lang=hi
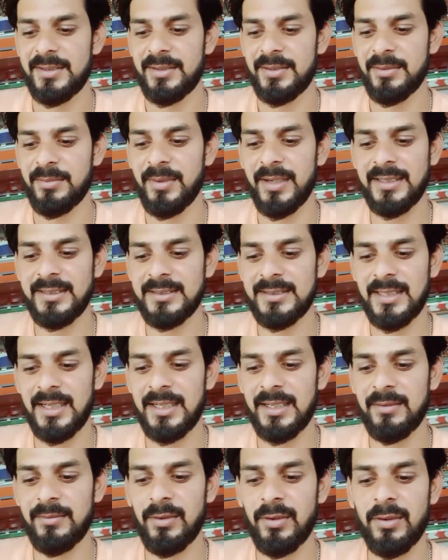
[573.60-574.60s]
तो भाई
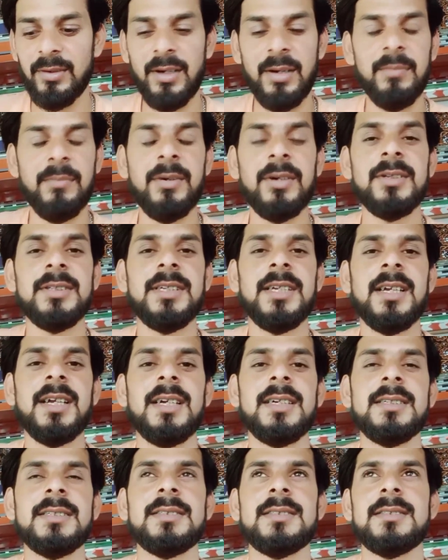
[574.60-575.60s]
ज़्यादा ब्लॉग लंबा हो
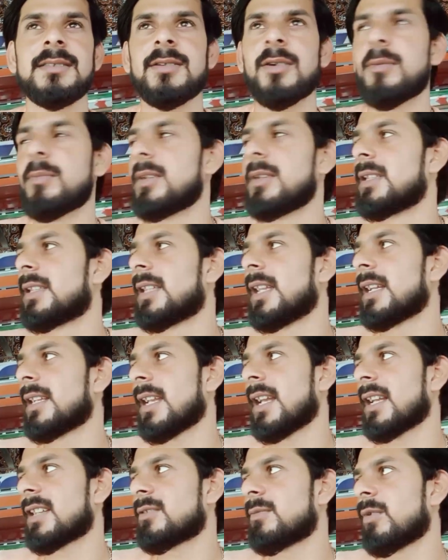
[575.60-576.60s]
जाएगा तो मिलते हैं
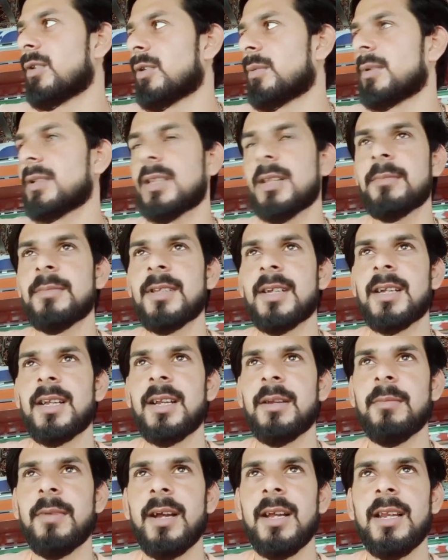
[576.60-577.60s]
नेक्स्ट ब्लॉग में तब तक के
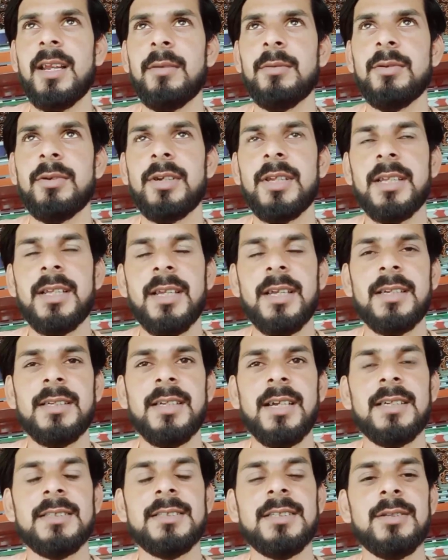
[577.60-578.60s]
लिए बाय लव यू टेक केयर
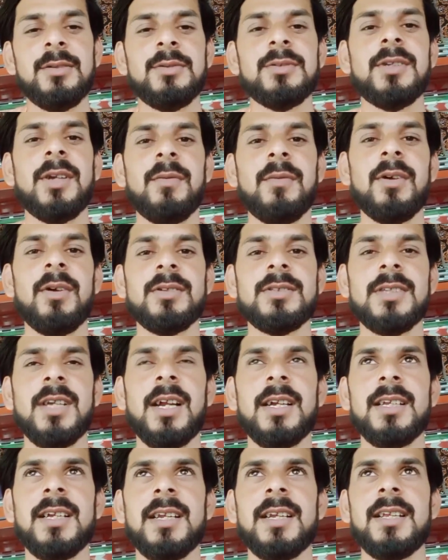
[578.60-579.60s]
यहाँ से दूसरा ब्लॉग
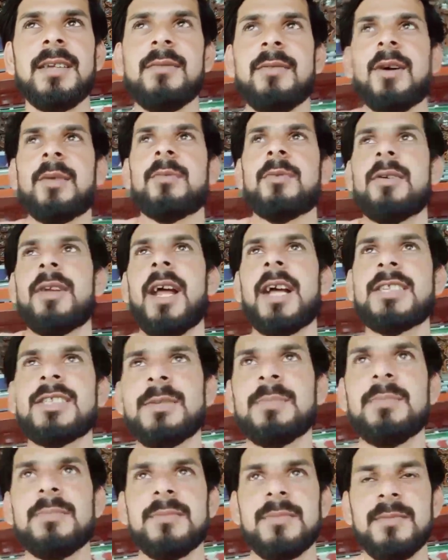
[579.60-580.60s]
स्टार्ट करेंगे वो आपको
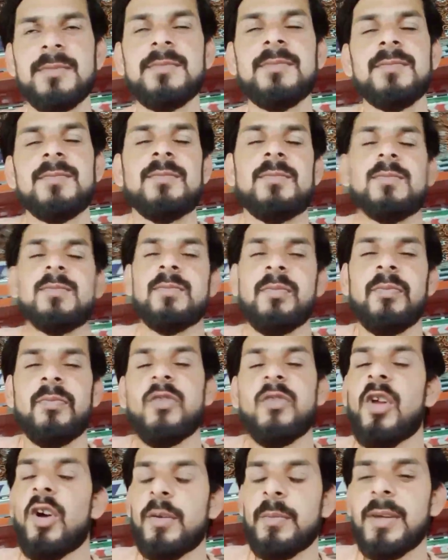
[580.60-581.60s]
नेक्स्ट
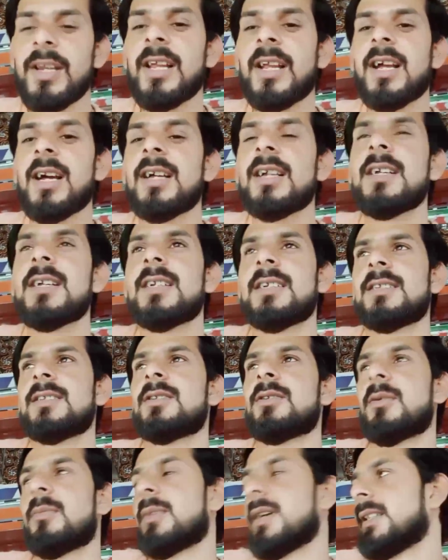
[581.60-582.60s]
ब्लॉग मिलेगा
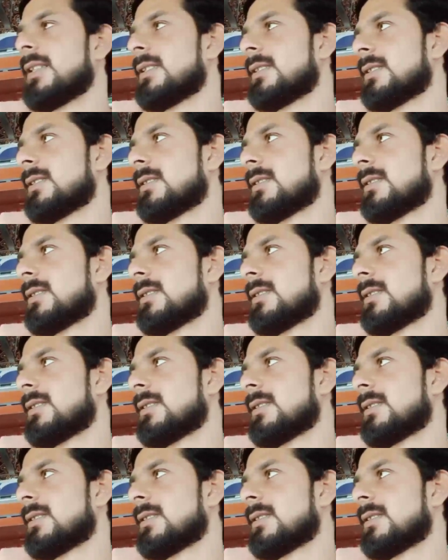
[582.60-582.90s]
तो भाई